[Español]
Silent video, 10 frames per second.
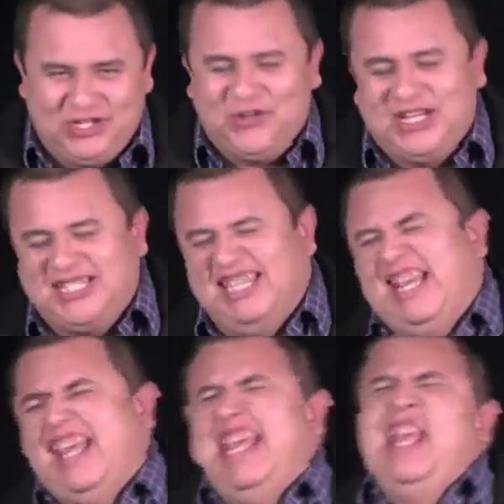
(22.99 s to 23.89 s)
Chingón así
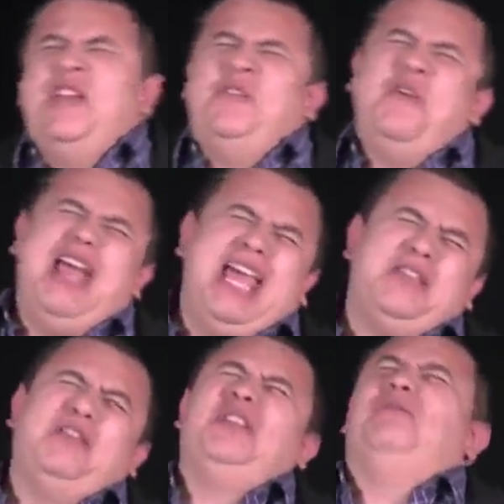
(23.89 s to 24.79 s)
de,
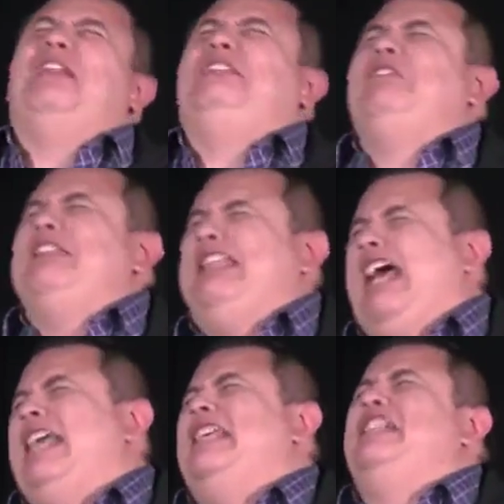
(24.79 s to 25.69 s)
güey, tú eres Roberto
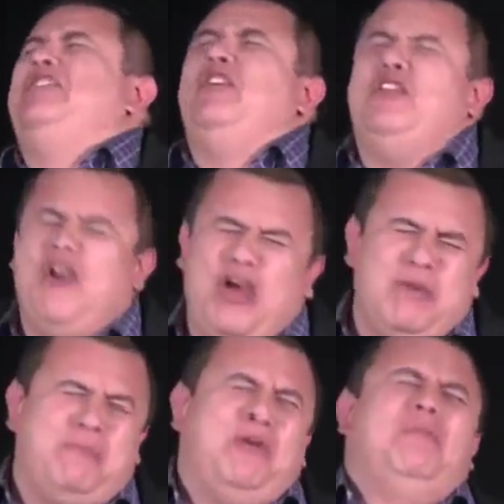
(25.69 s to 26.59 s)
Andrade, el tío
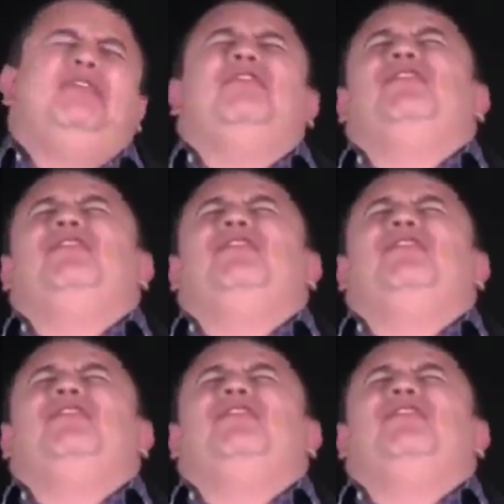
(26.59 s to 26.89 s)
Robert, ponme tu